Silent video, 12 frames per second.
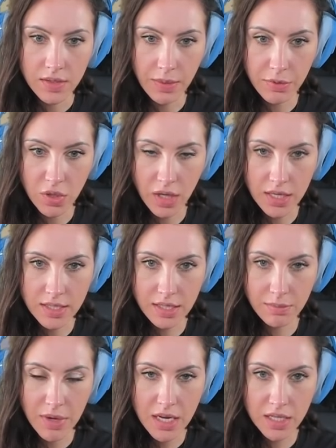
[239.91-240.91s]
habe ich doch alles
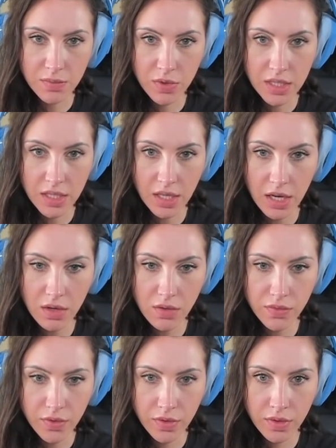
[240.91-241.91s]
gemacht. Das muss hier
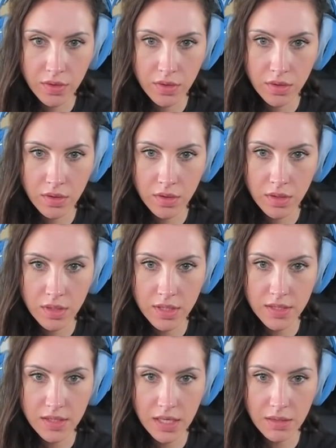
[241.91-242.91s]
drauf.
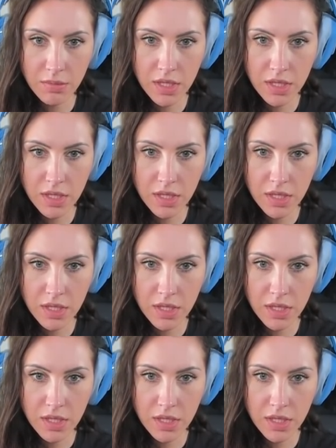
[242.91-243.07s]
Das nehme